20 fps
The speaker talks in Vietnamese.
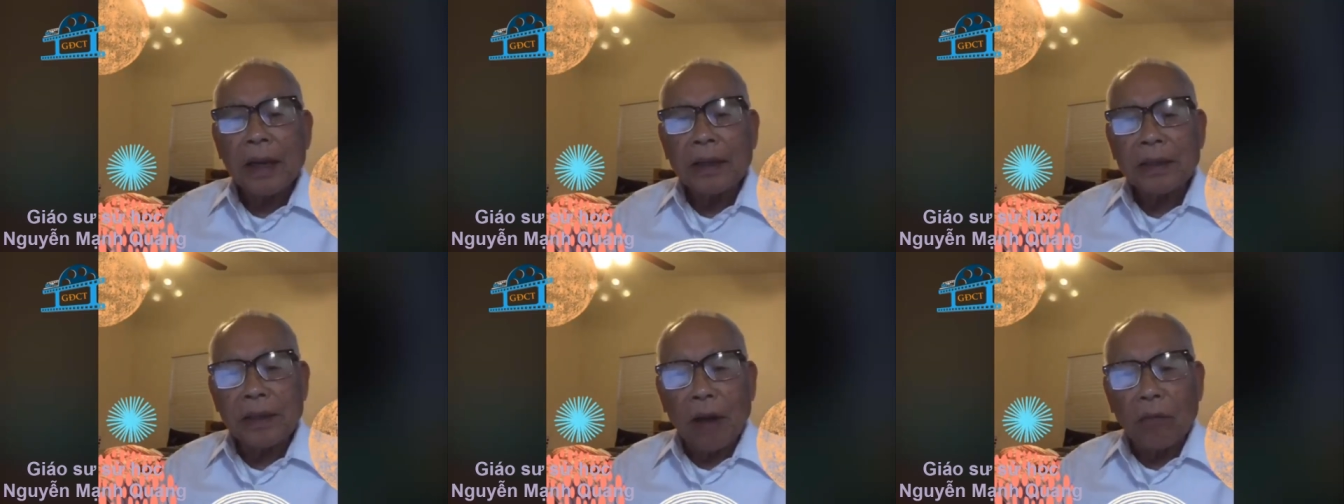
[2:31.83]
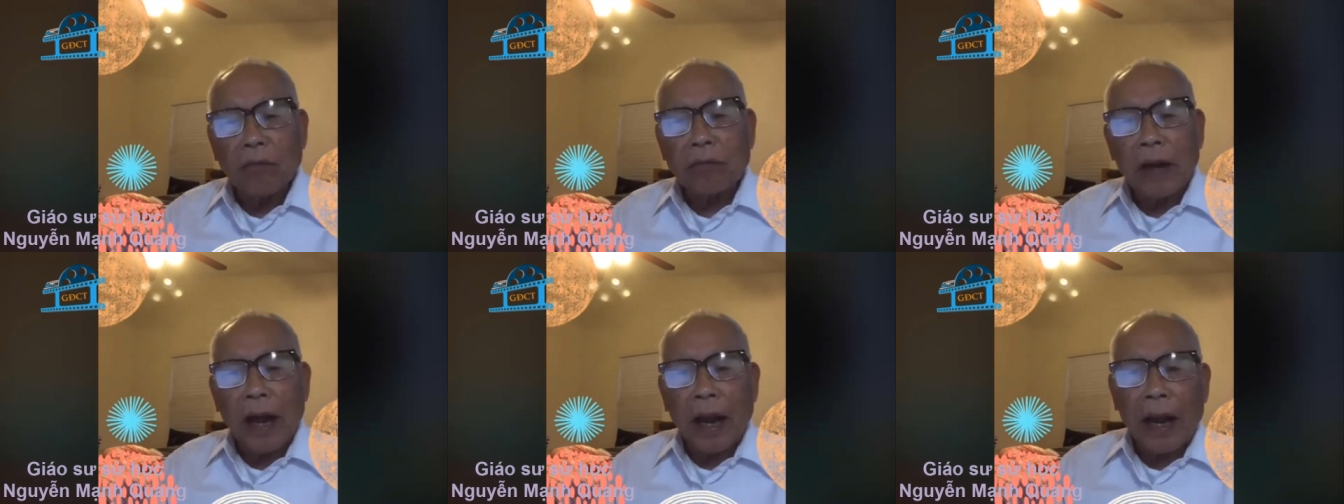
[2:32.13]
chống
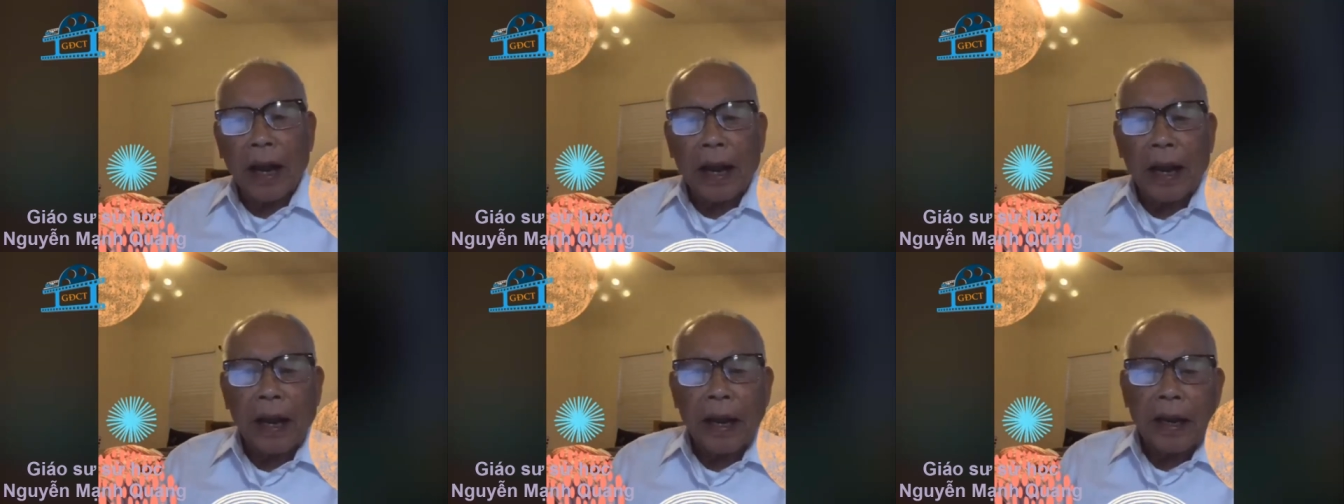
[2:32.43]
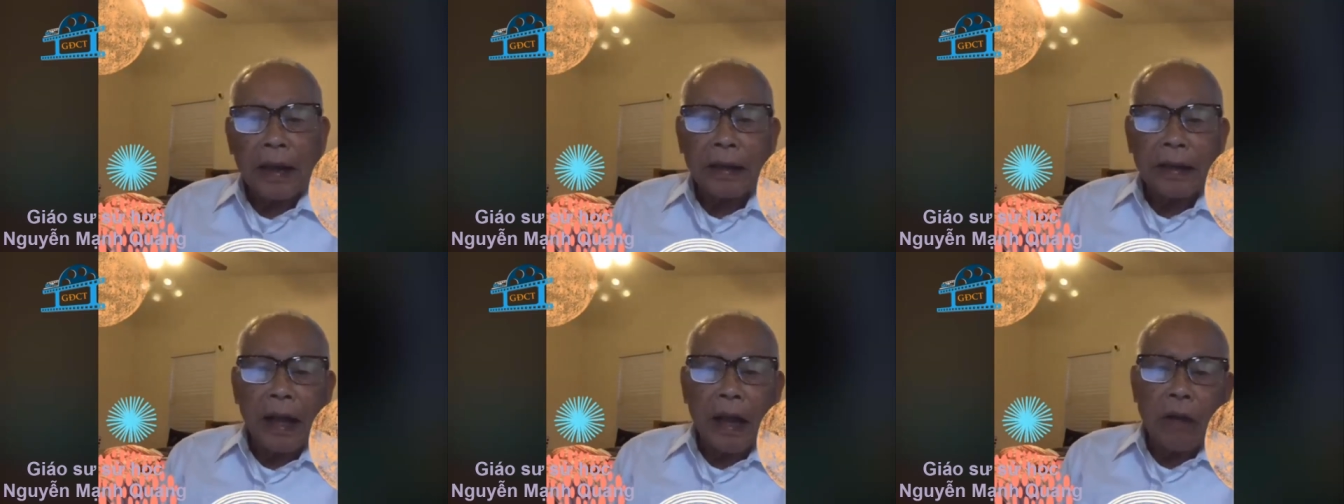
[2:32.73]
lại
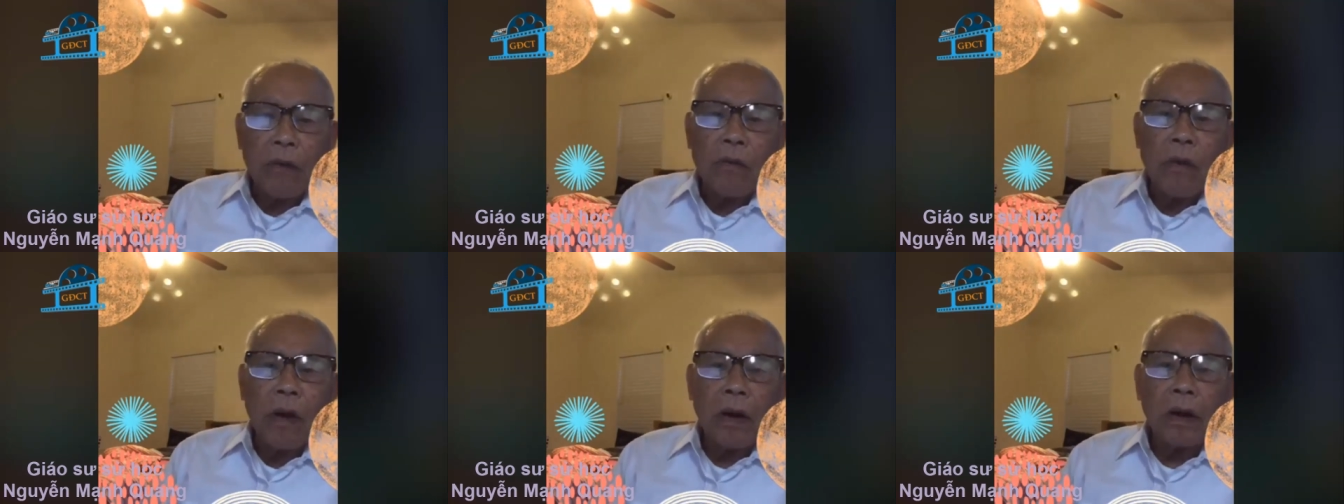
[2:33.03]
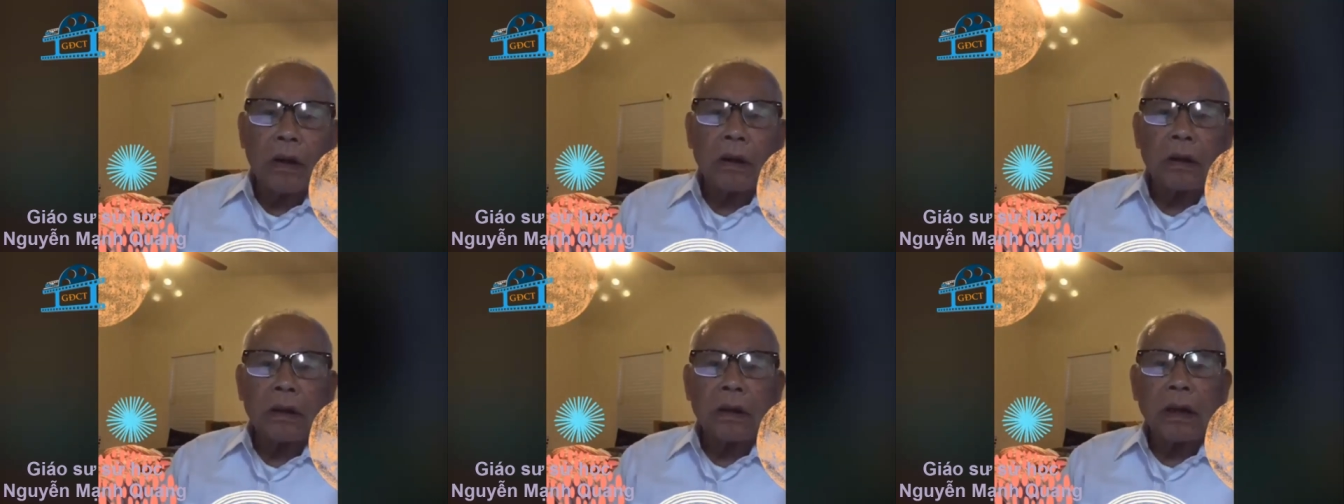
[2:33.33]
đế quốc
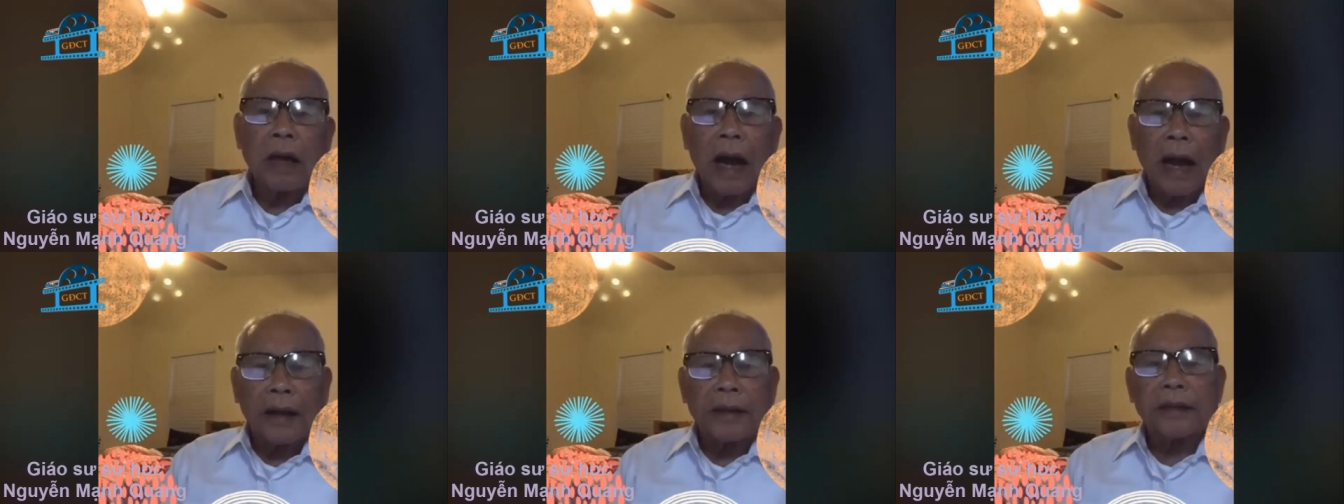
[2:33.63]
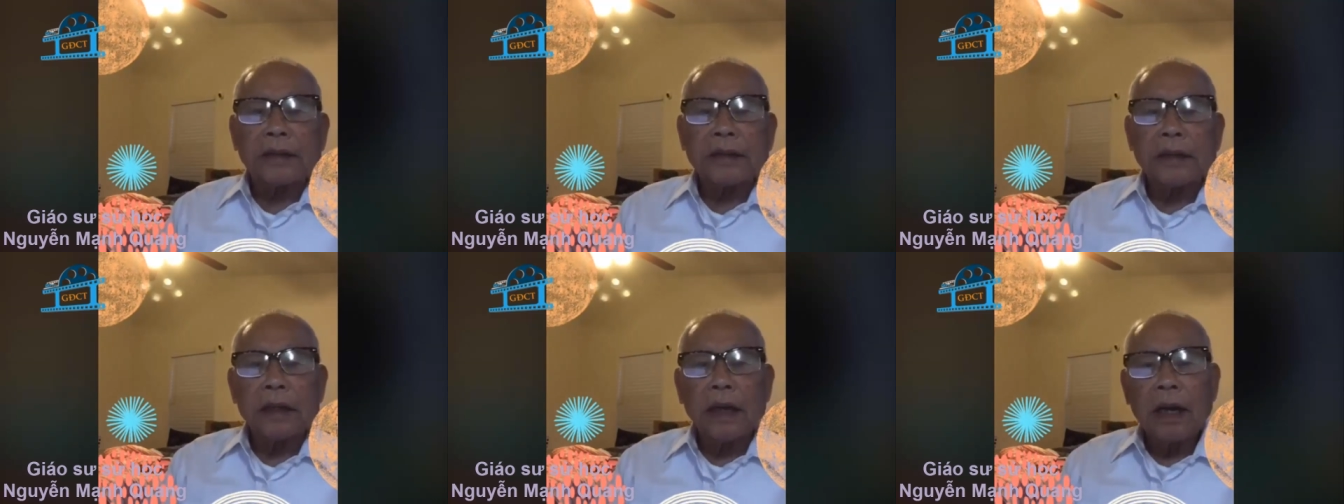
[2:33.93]

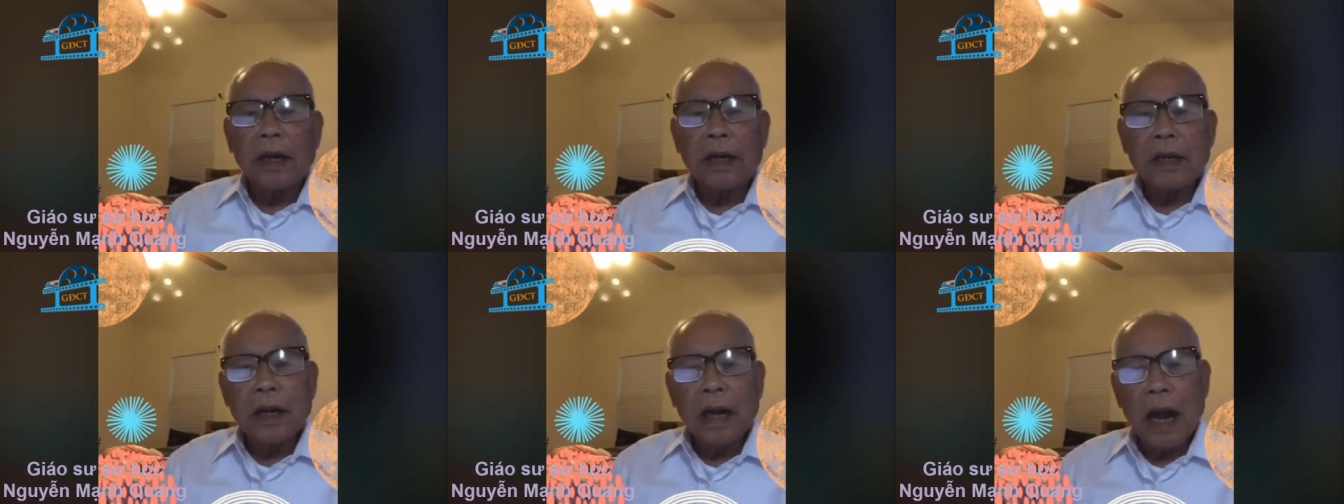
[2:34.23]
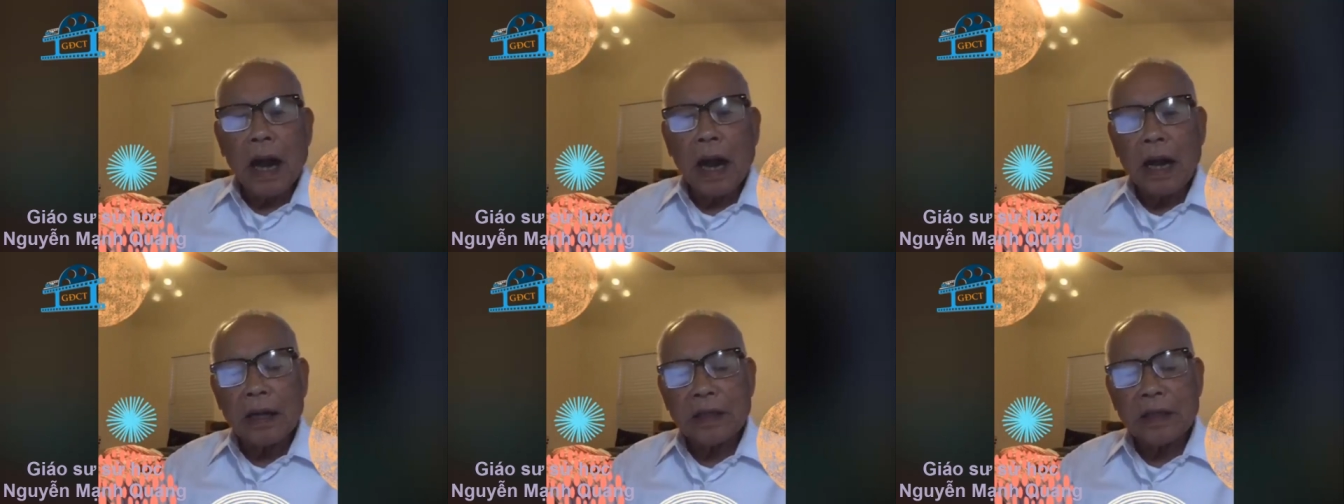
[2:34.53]
Anh uh,